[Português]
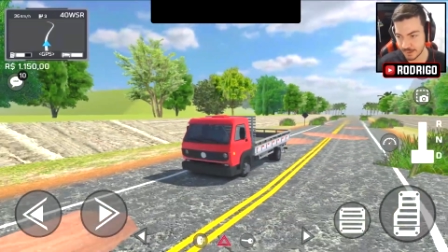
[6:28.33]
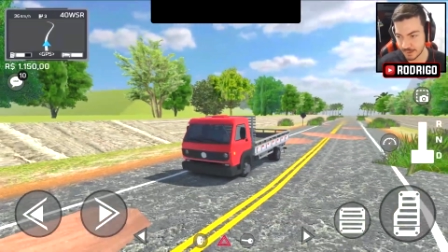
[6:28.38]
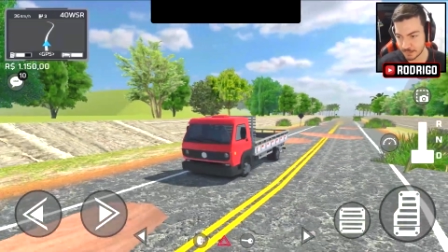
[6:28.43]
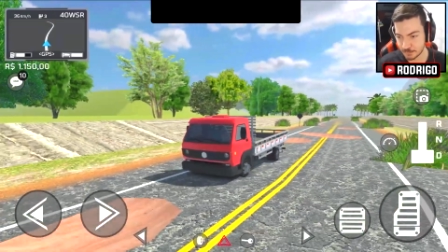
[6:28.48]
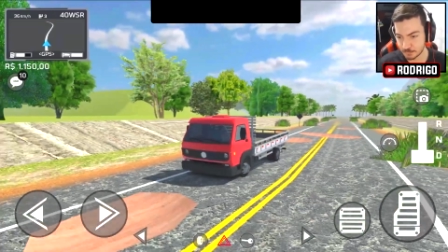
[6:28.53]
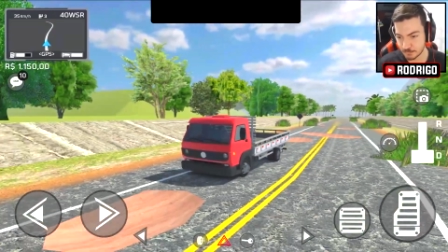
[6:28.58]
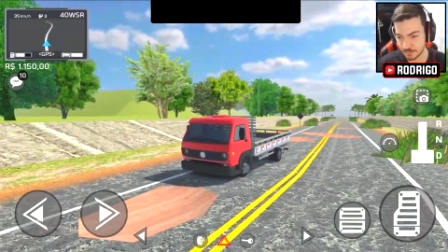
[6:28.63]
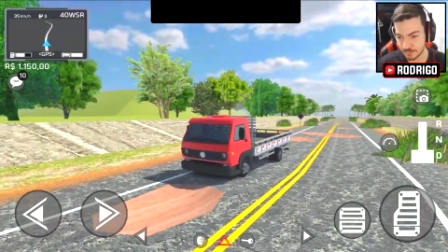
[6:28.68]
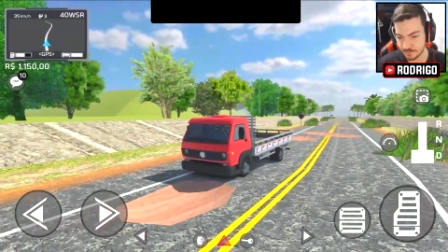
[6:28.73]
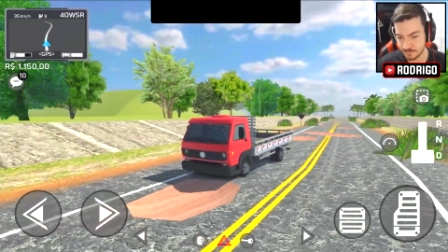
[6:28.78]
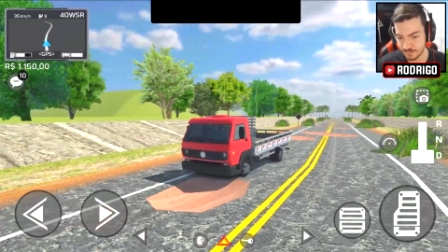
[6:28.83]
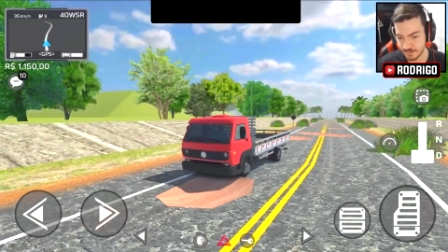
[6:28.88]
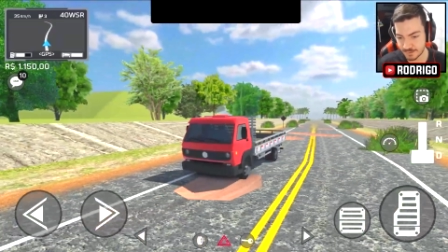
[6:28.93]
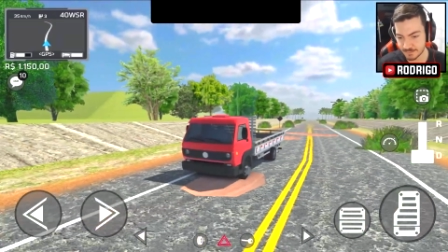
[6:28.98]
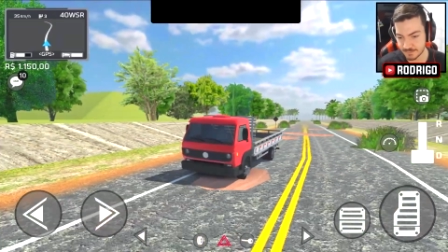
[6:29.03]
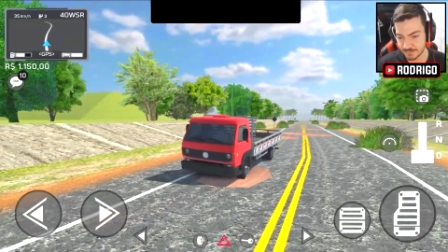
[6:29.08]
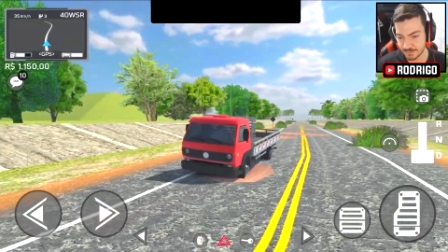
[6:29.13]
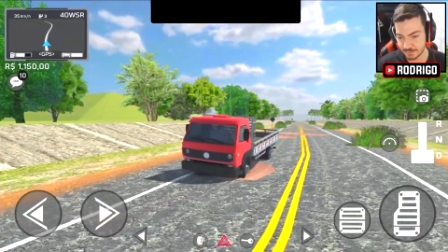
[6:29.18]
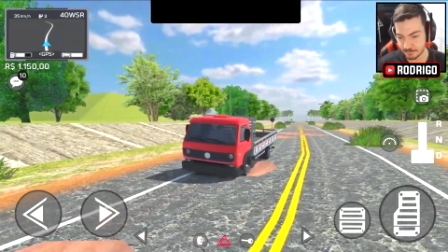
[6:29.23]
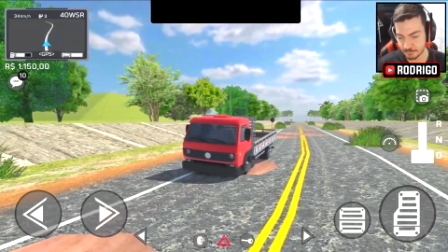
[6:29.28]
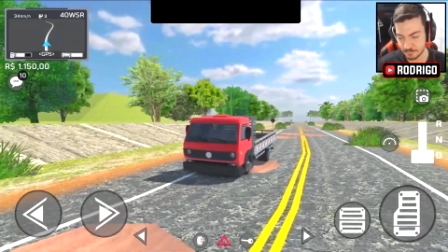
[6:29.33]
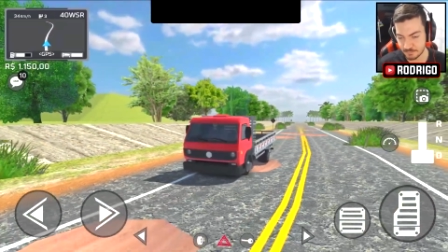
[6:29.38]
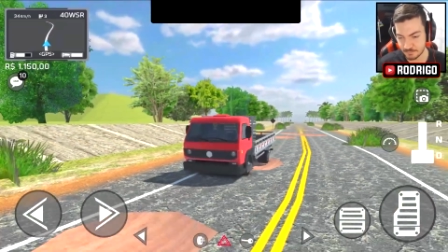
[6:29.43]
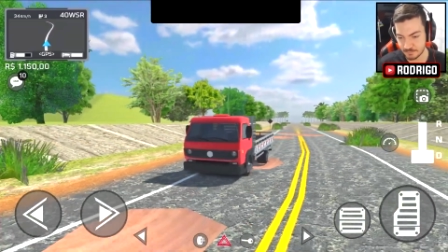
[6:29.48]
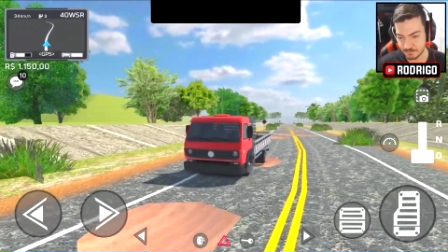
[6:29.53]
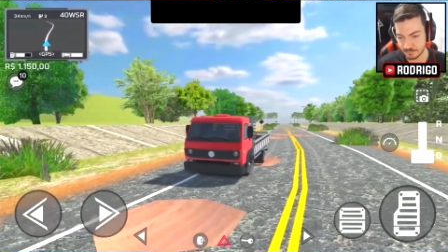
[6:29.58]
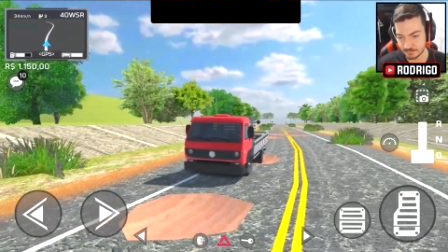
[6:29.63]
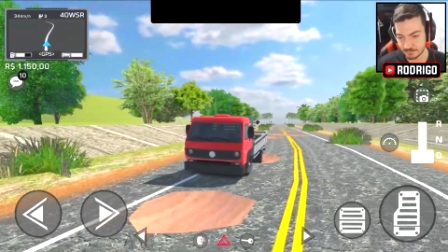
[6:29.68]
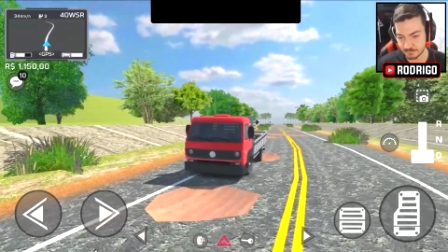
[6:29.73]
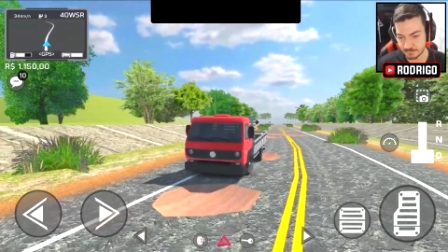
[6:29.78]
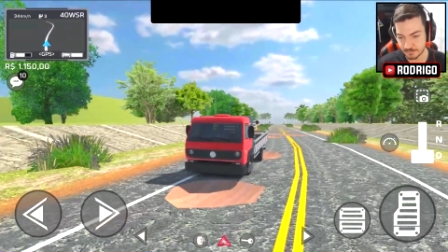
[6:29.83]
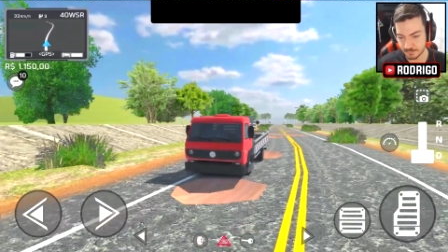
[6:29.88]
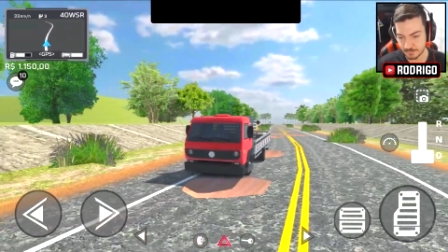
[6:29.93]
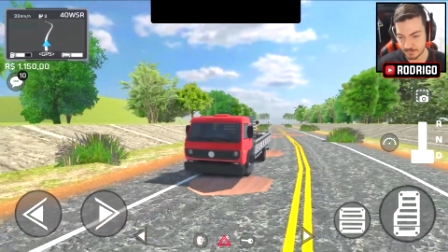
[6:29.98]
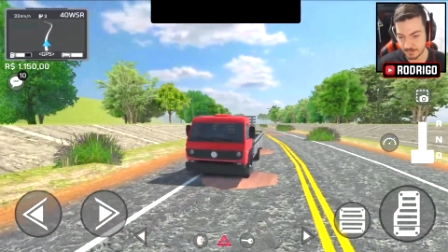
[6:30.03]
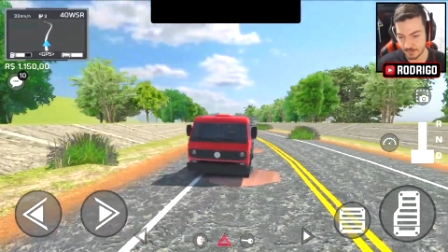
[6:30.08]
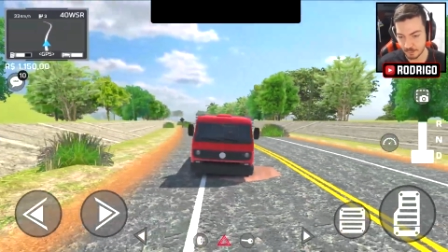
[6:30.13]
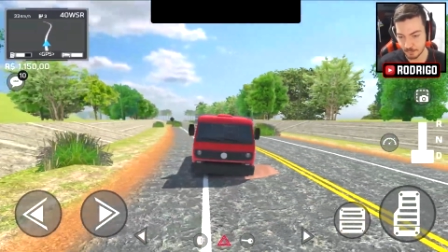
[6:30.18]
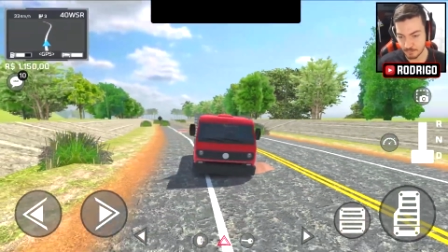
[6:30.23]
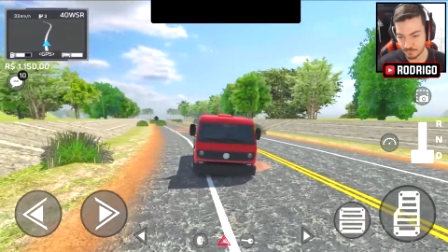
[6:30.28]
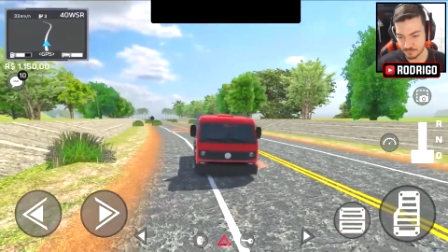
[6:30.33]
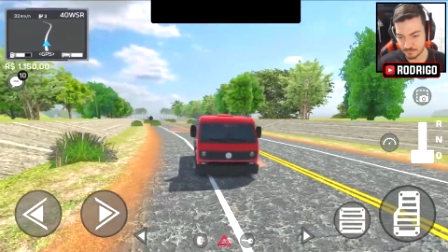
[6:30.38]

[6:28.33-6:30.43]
atualizada, né, com esse com